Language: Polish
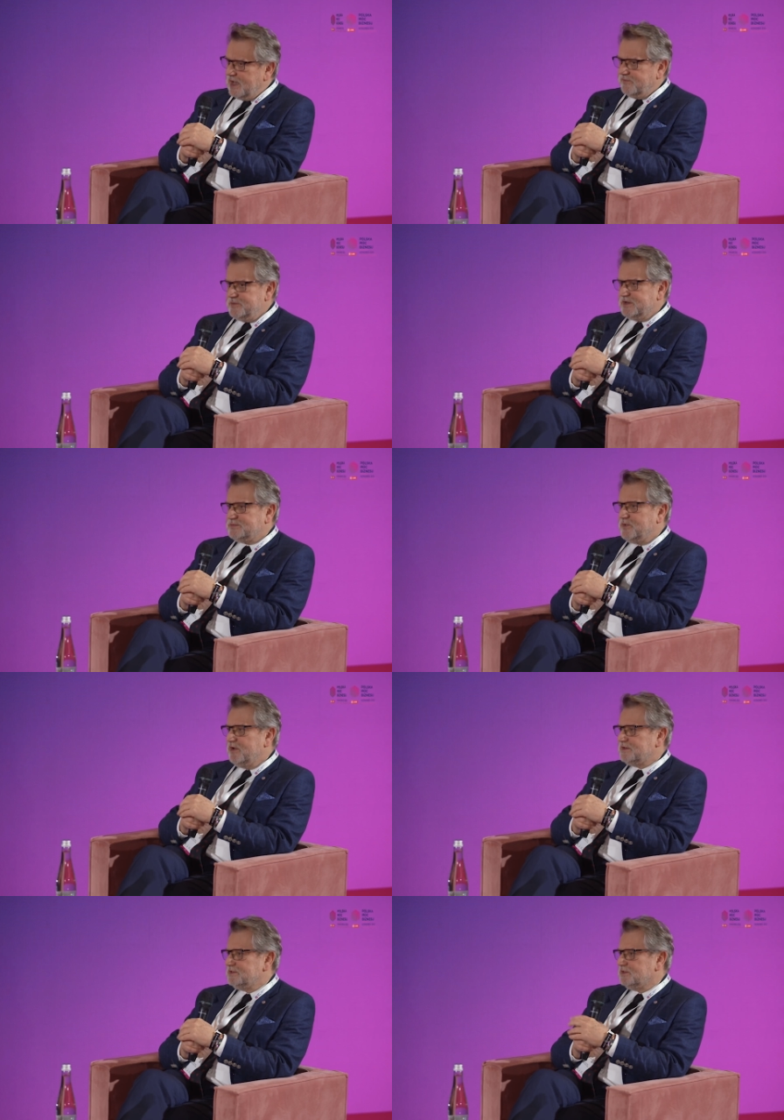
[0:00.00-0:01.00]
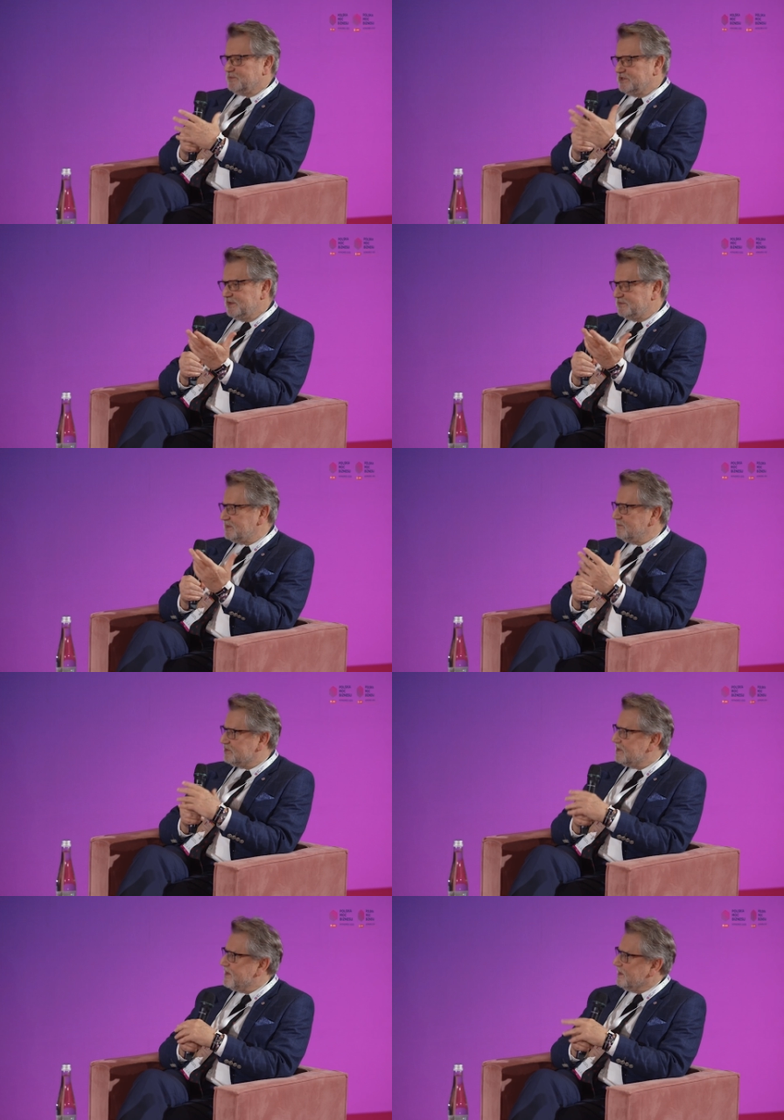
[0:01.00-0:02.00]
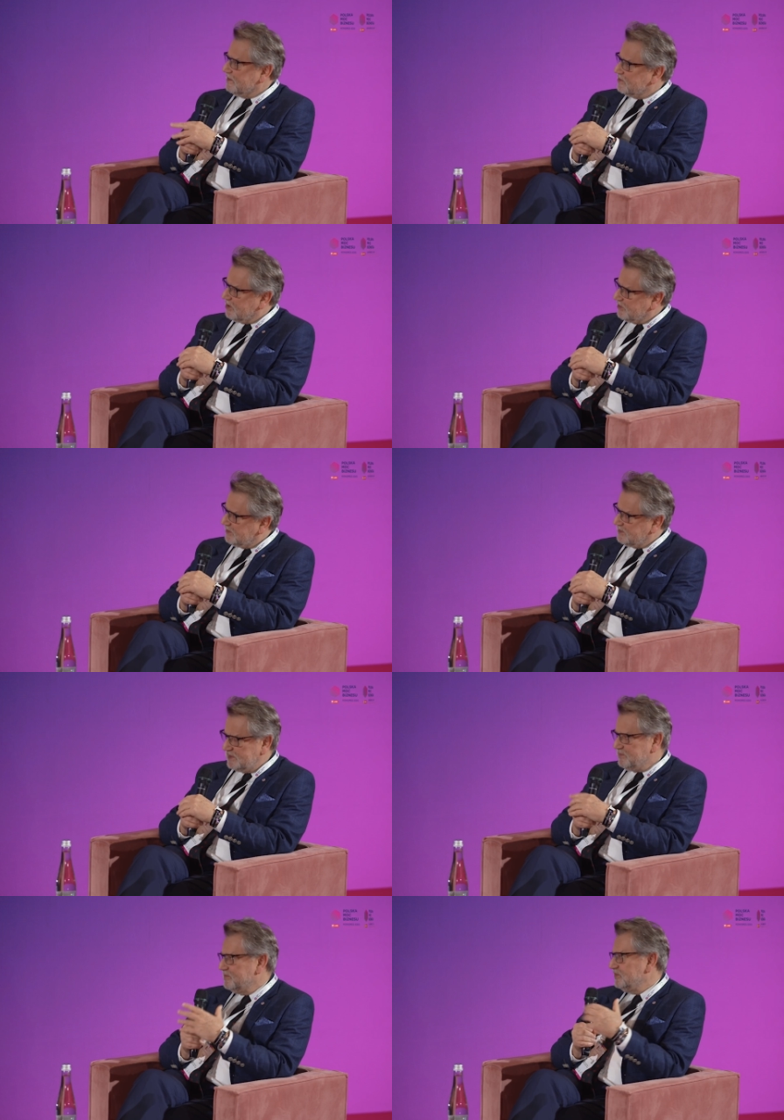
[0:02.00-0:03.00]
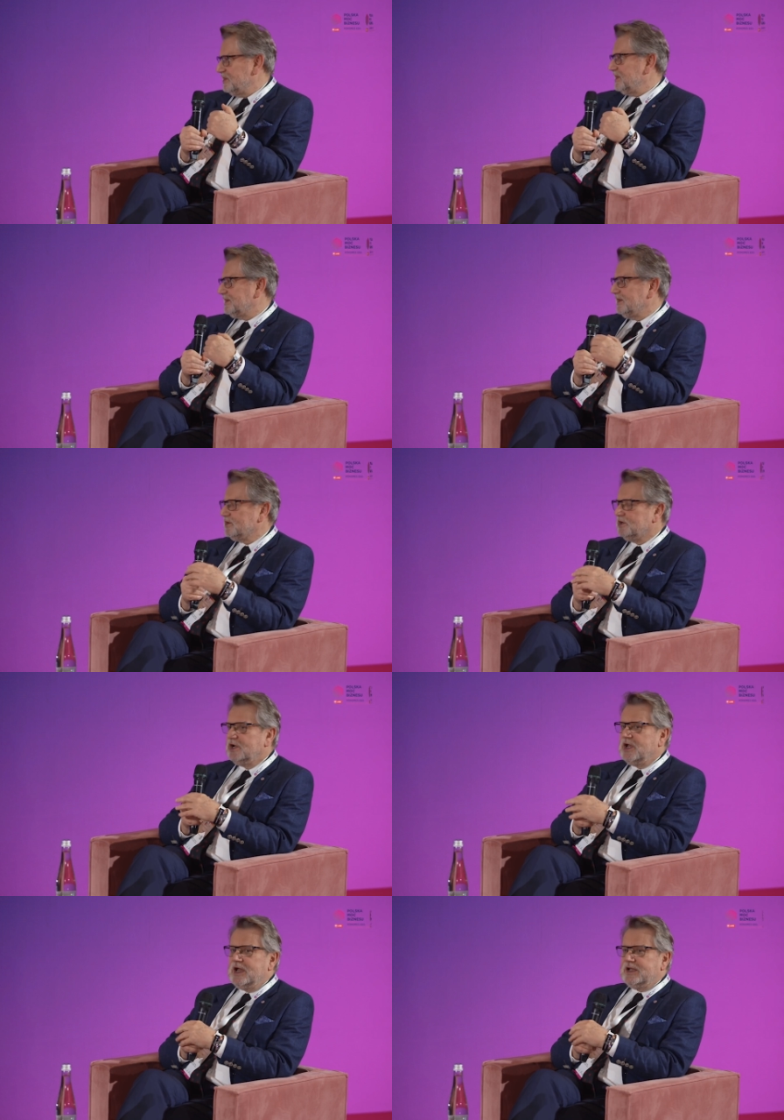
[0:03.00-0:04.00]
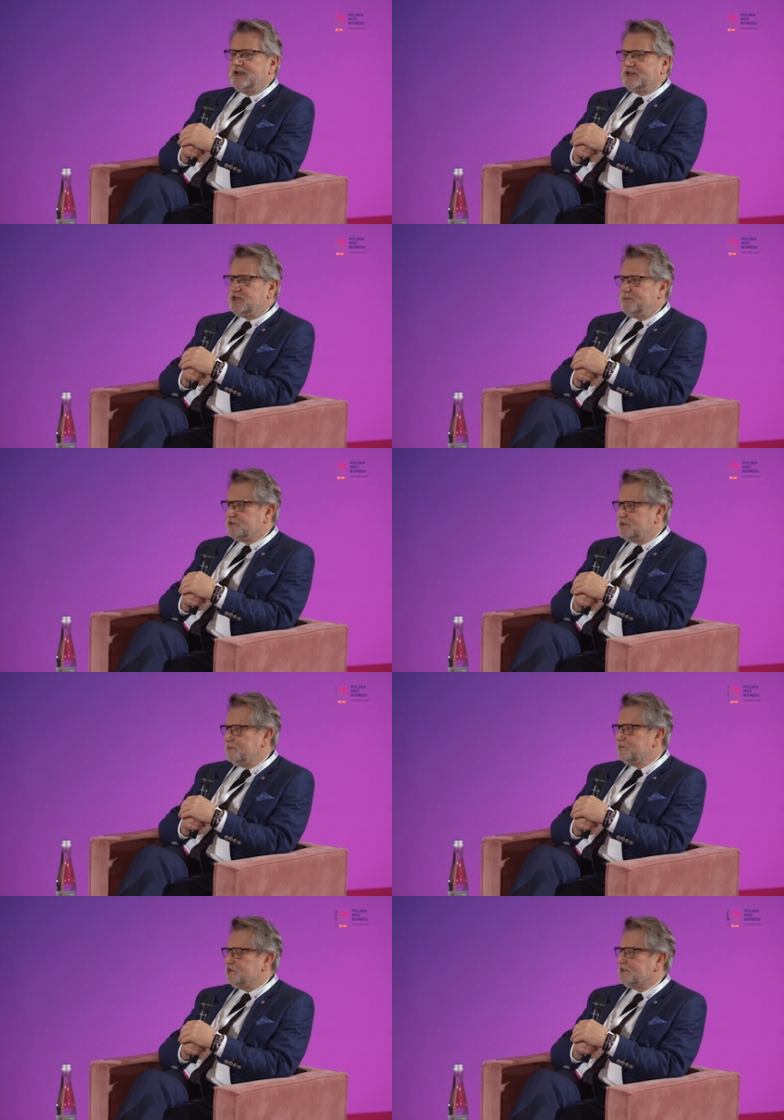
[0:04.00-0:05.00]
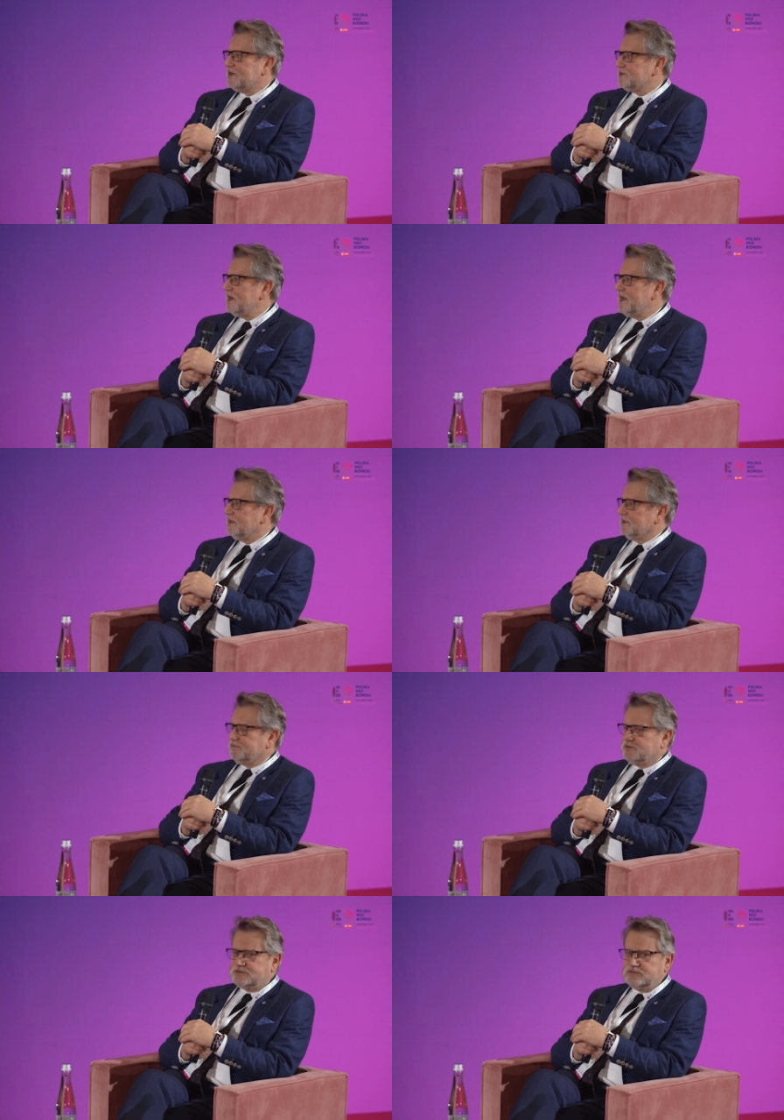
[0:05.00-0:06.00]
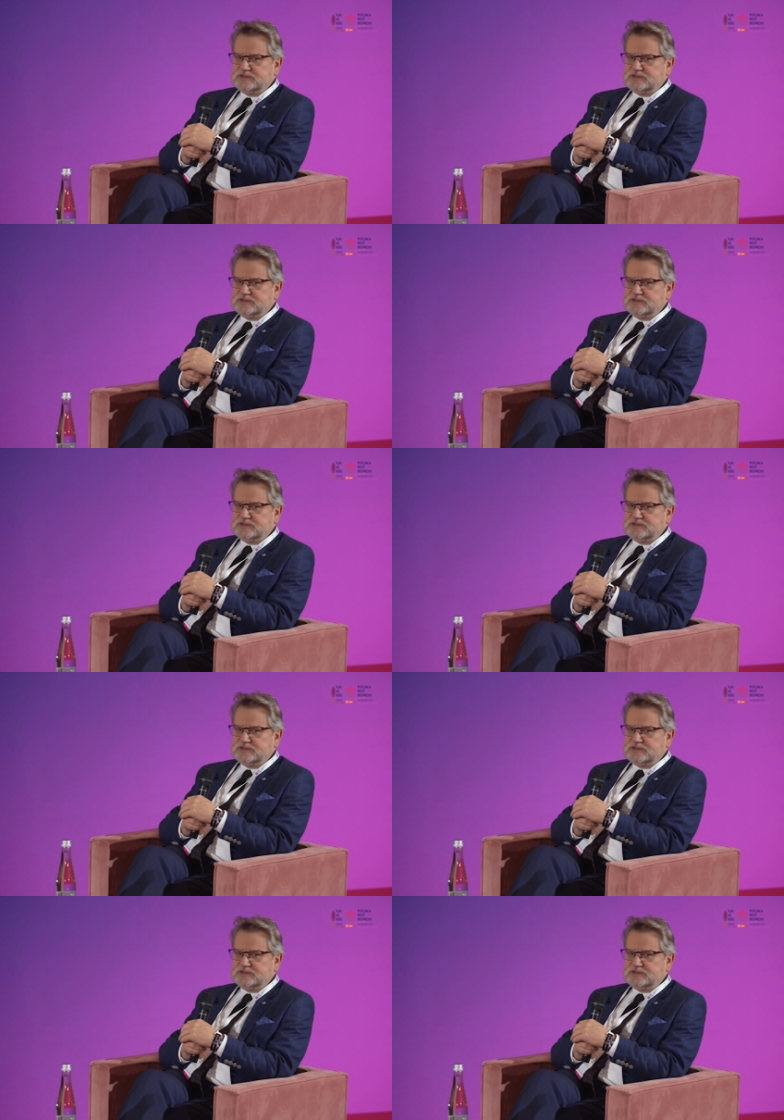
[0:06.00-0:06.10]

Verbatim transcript: Wymiar społeczny to przede wszystkim szczepienia ochronne. Szczepimy się nie tylko dla siebie, szczepimy się także dla innych. W związku z